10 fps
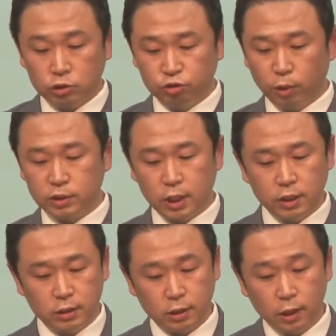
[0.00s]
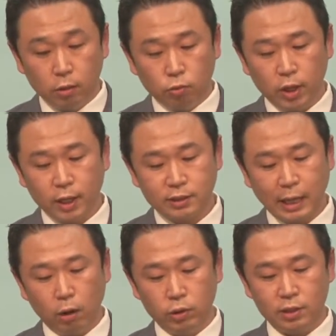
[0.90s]
두 번째는 우리가
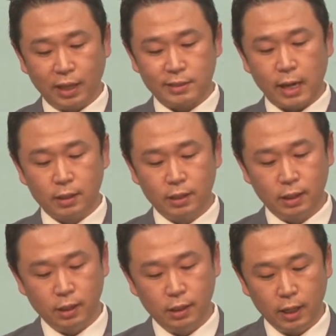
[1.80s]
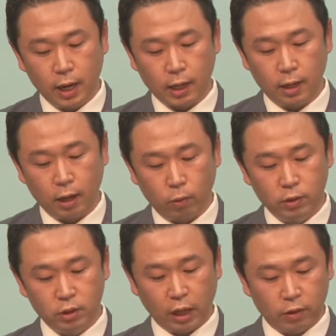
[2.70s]
싸우는 대상을 이야기를 하고
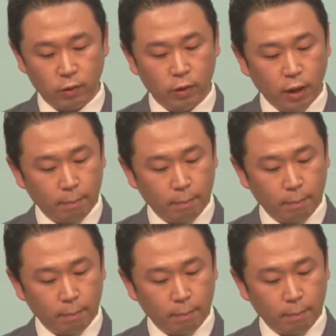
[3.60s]
있는데요.